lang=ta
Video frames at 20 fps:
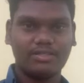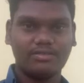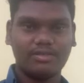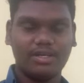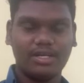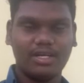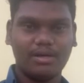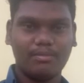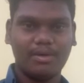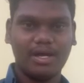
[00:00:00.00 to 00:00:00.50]

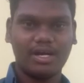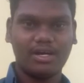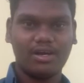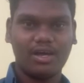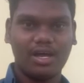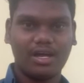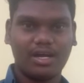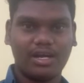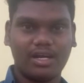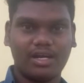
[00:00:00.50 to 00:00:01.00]
வெல்கம் பேக் டு
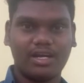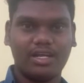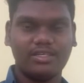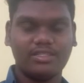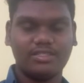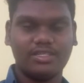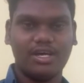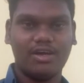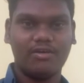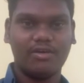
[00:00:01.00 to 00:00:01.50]
அகரங்க
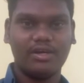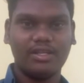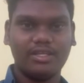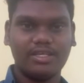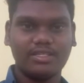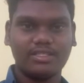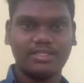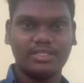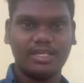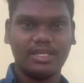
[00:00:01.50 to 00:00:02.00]
நான் வந்து
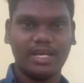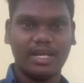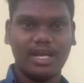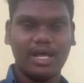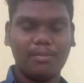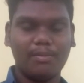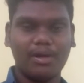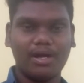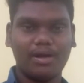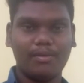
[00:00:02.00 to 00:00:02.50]
தேசி நீங்கள்
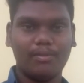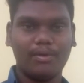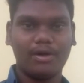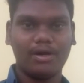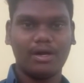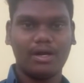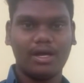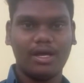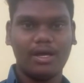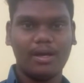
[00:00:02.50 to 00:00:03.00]
என்ன பார்க்க
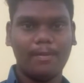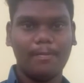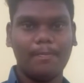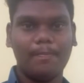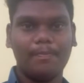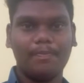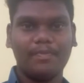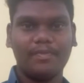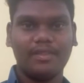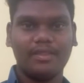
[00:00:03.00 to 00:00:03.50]
போகிறோன்னா
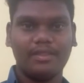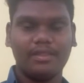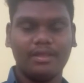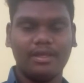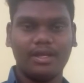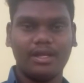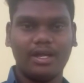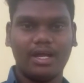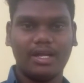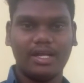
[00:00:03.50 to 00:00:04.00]

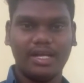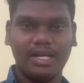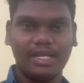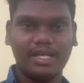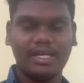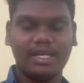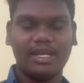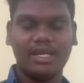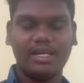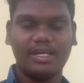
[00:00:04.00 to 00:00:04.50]

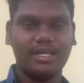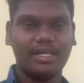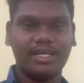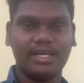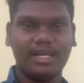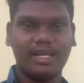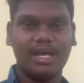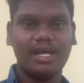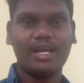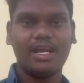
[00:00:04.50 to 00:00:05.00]
இன்றைக்கிலாம்
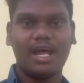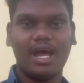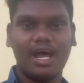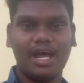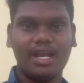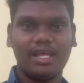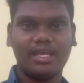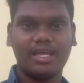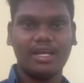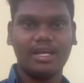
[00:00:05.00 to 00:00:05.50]
இன்றைக்கி இல்லை
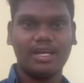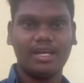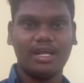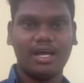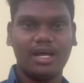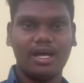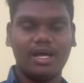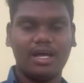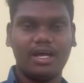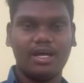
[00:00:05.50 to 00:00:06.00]
நாளைக்கு
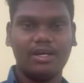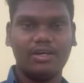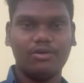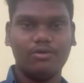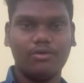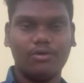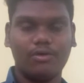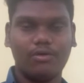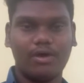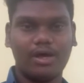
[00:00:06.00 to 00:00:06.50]
நான்
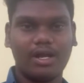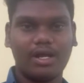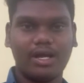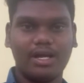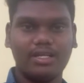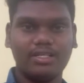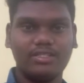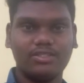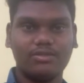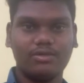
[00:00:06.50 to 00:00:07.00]
இன்னும் ஒரு வாரம்
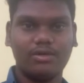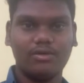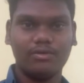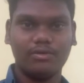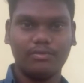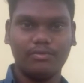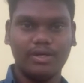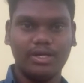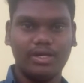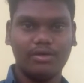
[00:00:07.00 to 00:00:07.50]
கழித்து கூட
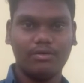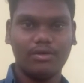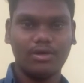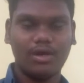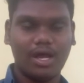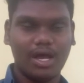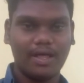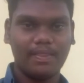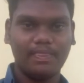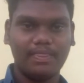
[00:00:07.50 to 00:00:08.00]
ஒரு வீடியோ
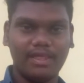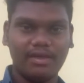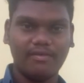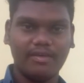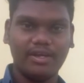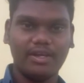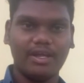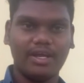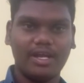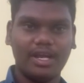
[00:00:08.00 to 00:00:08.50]
வரும் அந்த
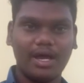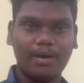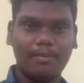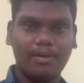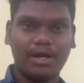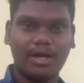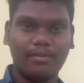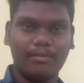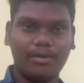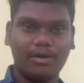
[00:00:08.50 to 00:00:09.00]
வீடியோ என்ன
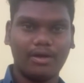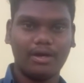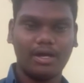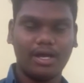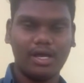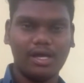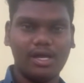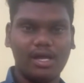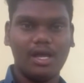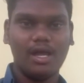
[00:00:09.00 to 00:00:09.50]
பார்க்க
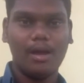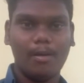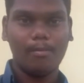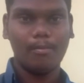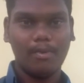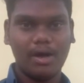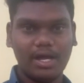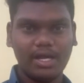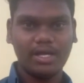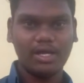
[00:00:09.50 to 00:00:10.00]
போகிறோன்னா
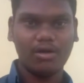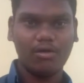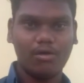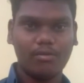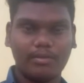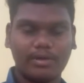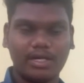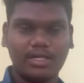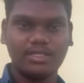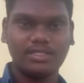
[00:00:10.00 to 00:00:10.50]

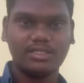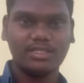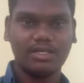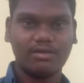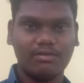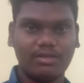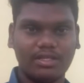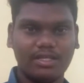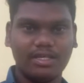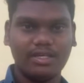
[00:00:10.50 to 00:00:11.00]
மைக்ரோவம் கல்ச்சர்
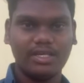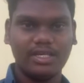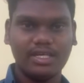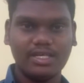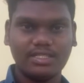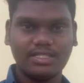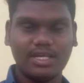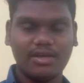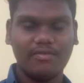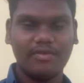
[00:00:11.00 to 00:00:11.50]
வந்து
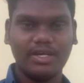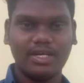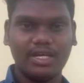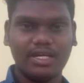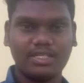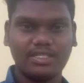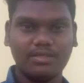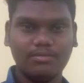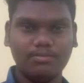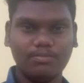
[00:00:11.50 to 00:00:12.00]
ஈஸியாக
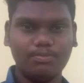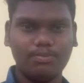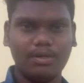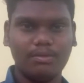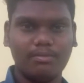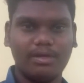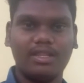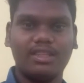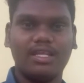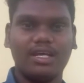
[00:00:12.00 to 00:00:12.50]
வீட்டில் சிம்பிள்
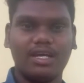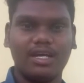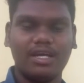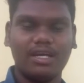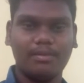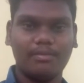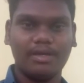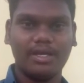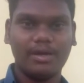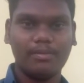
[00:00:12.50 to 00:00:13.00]
மெத்தடில்
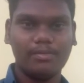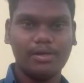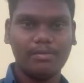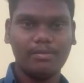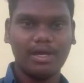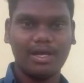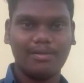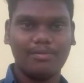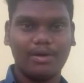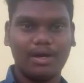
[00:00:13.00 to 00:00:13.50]
நம்ம எப்படி
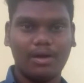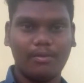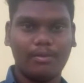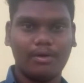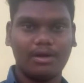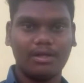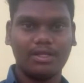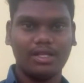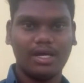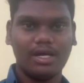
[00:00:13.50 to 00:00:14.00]
மேக் பண்ண
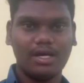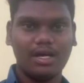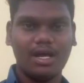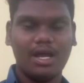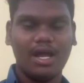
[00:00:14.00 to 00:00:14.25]
போகிறோம்னா